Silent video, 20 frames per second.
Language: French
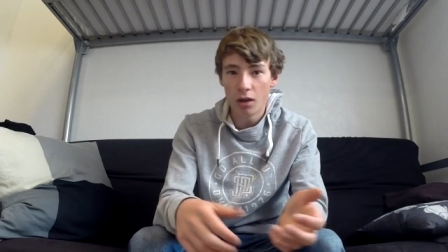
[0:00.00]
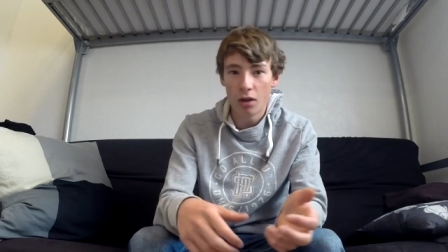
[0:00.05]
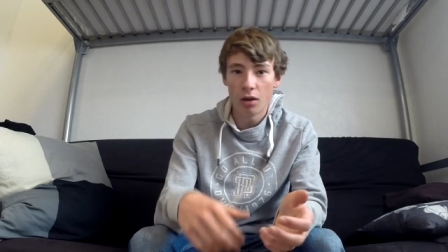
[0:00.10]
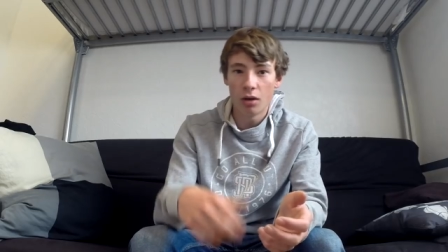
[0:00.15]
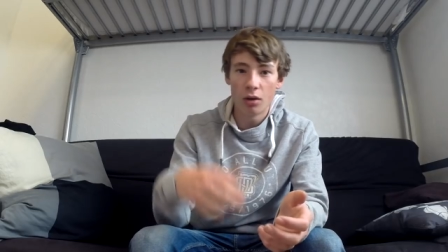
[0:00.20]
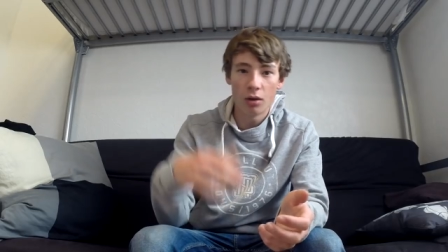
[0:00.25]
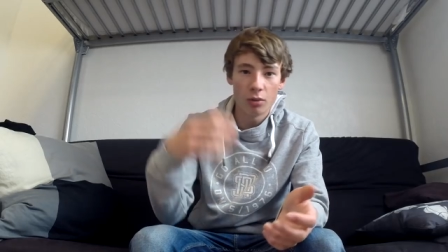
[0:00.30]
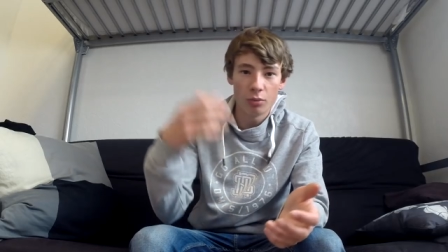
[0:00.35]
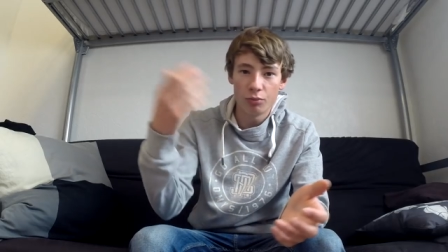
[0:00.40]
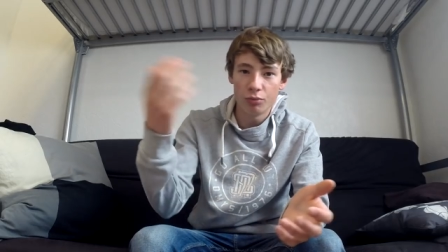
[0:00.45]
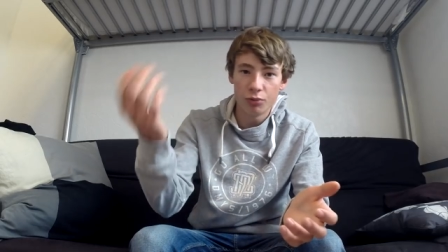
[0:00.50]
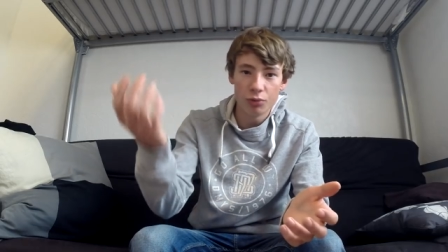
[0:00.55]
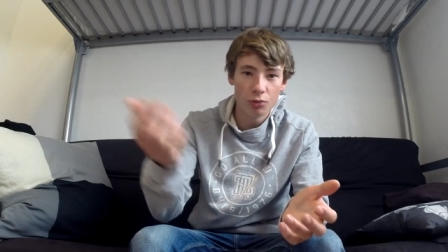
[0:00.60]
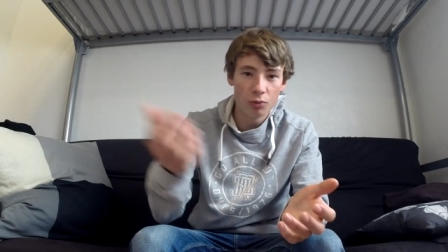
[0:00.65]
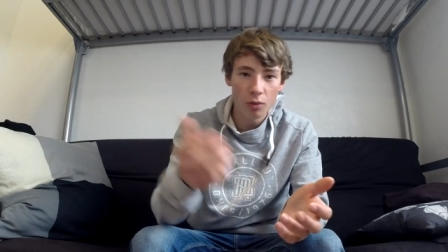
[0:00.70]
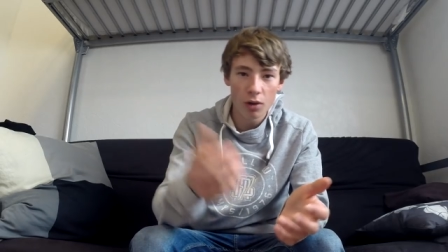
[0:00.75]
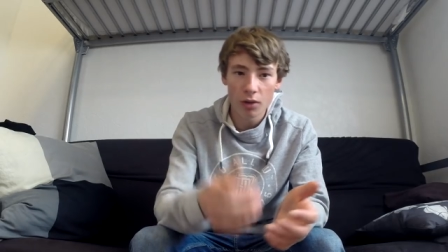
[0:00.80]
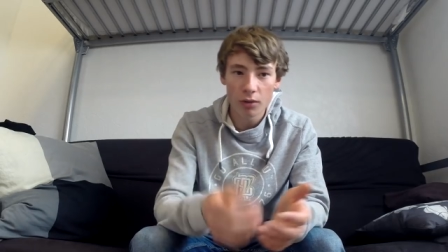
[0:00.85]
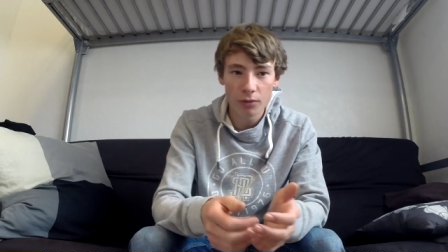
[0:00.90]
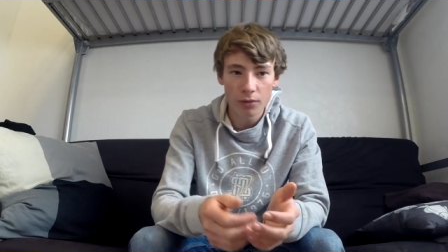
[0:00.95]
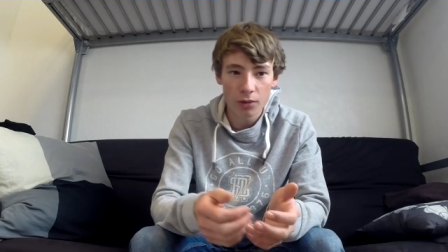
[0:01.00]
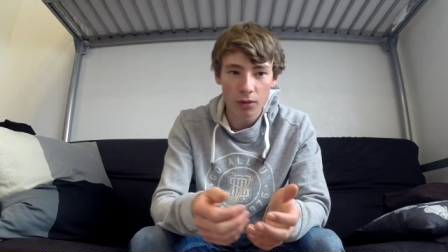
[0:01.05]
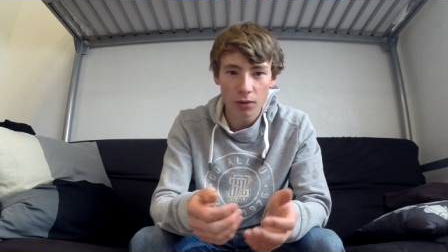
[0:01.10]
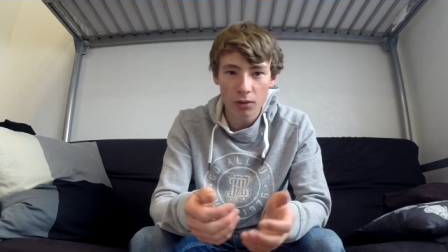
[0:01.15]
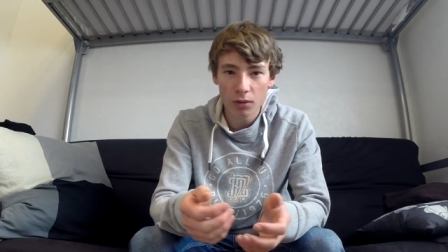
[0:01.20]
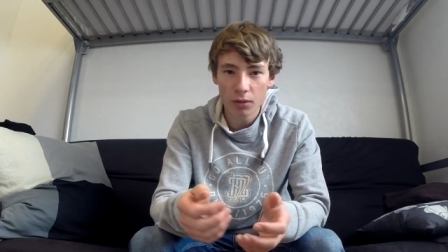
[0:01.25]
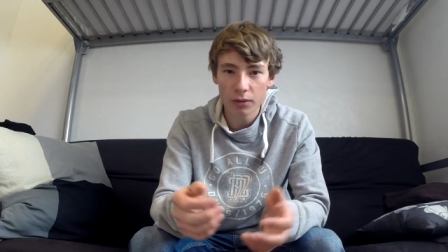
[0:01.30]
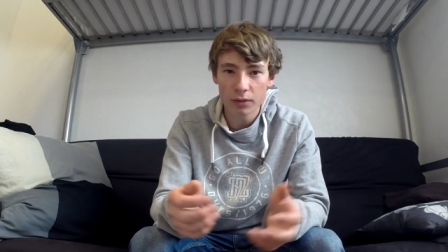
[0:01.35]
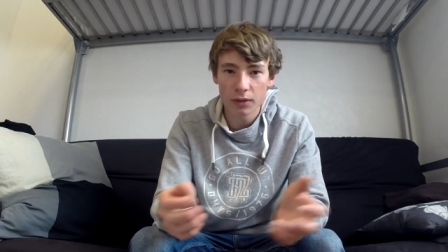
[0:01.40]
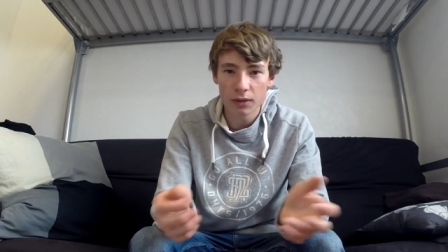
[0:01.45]
euh, plus loin en
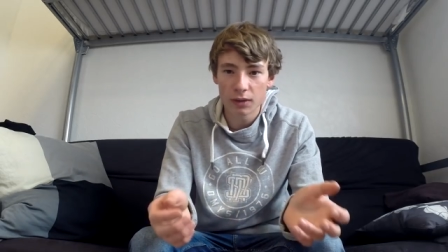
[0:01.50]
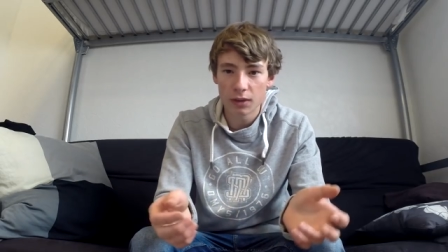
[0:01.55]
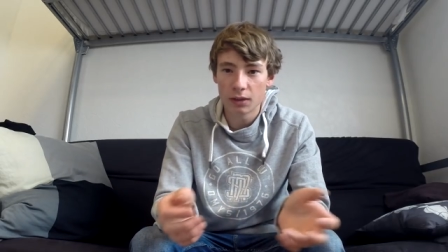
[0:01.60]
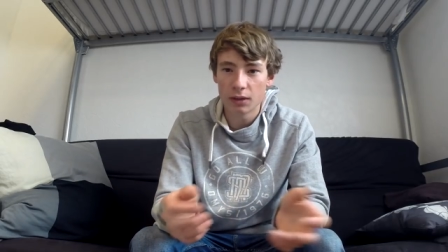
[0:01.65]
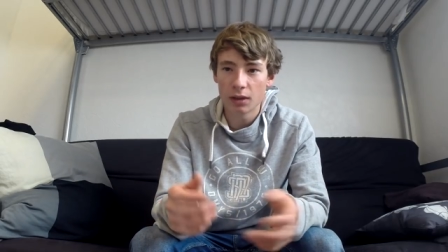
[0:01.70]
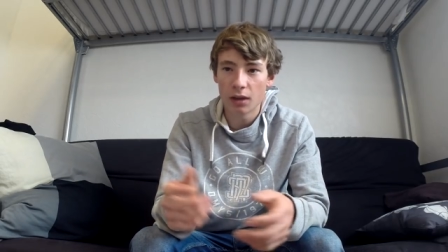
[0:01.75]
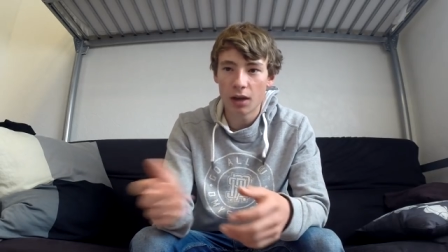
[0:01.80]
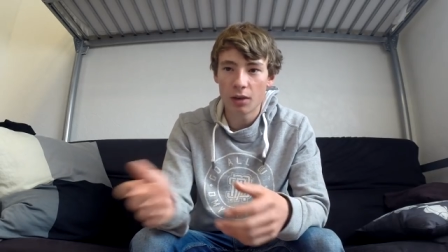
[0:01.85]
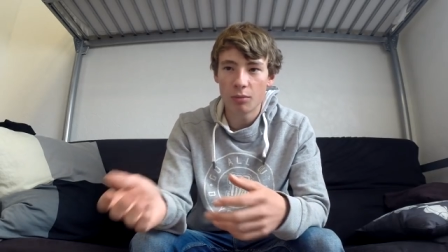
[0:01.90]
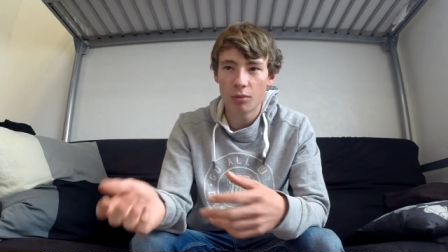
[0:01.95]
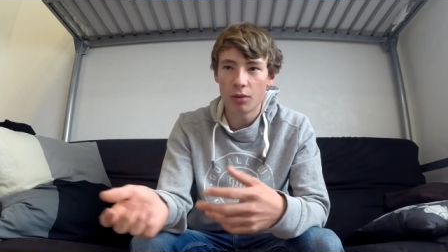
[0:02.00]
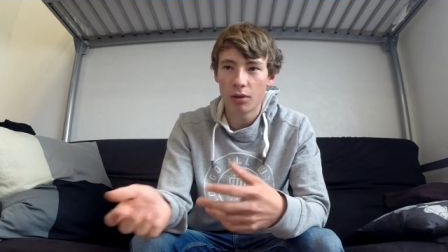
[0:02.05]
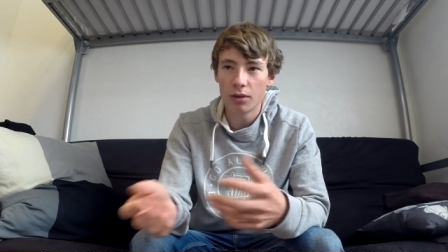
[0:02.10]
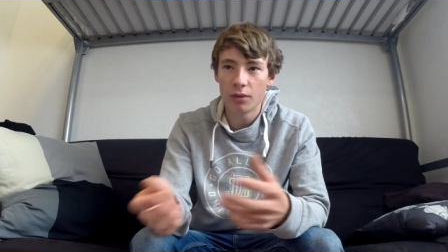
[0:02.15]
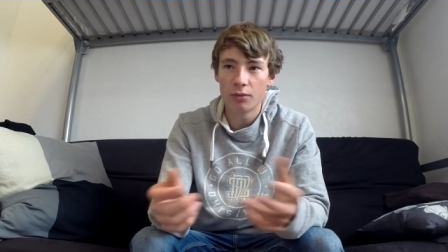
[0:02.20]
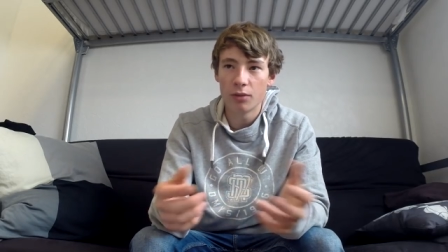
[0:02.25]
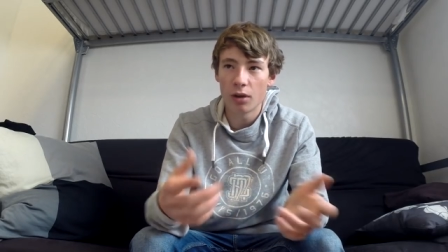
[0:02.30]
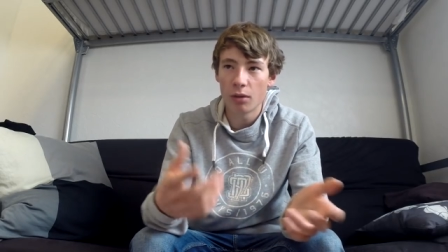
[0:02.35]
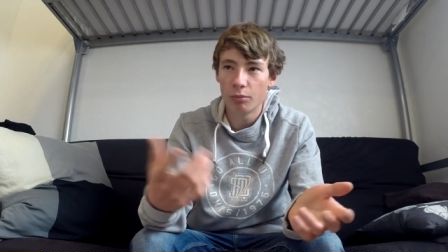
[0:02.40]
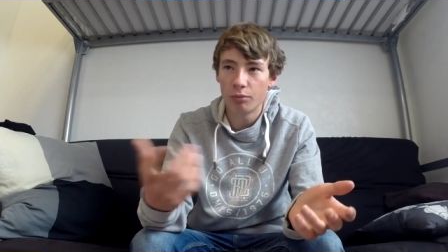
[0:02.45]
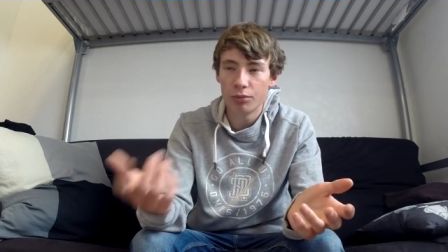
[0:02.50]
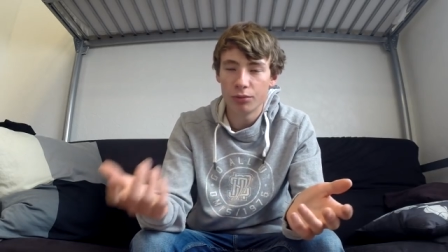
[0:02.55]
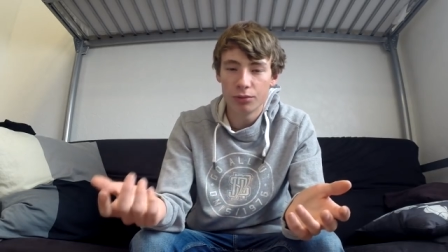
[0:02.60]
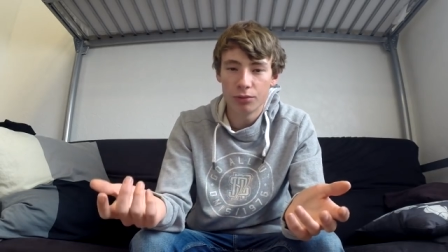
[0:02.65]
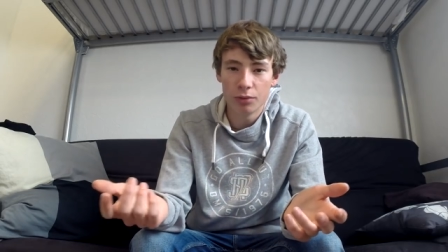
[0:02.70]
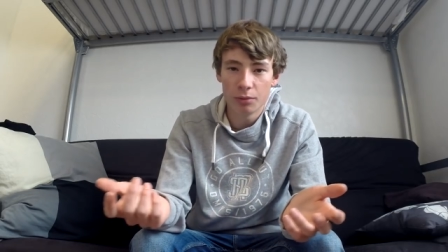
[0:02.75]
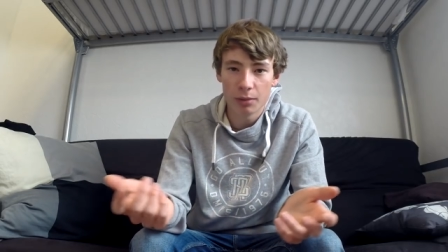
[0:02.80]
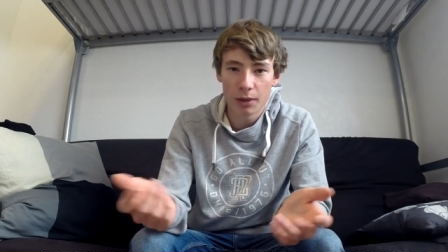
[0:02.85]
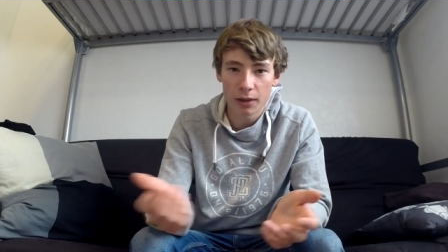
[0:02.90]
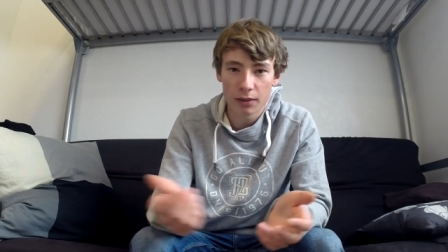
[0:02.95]
France, etc., pour aller voir
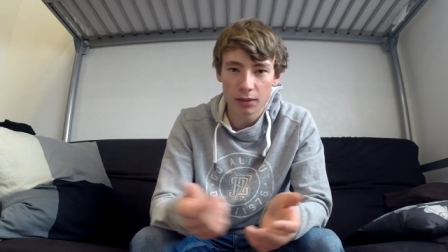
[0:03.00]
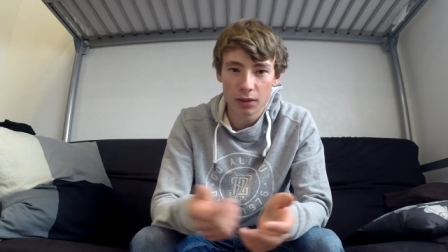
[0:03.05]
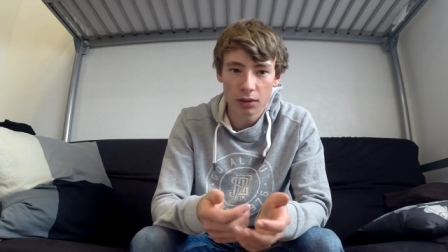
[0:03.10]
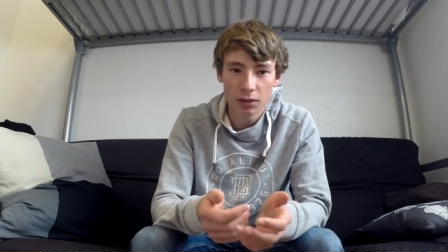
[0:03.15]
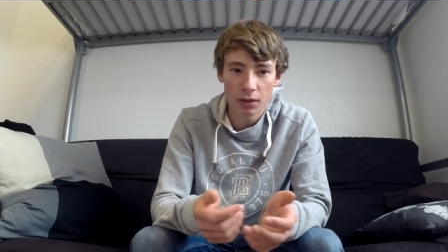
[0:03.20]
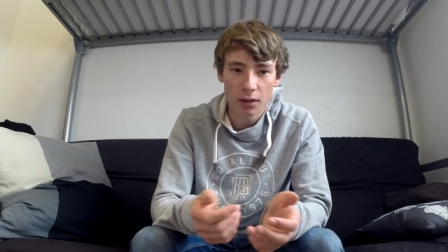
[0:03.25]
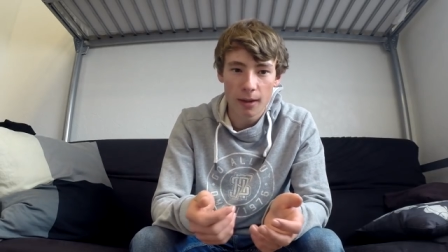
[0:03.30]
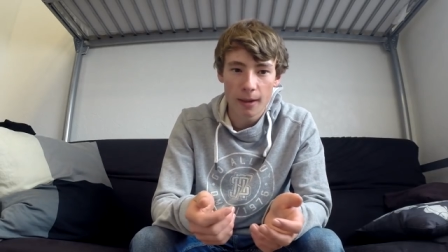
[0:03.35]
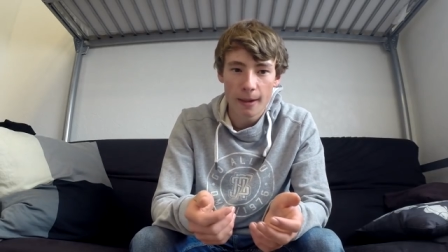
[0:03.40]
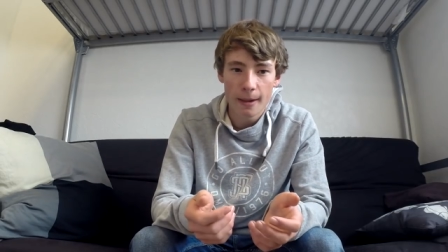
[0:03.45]
plus de personnes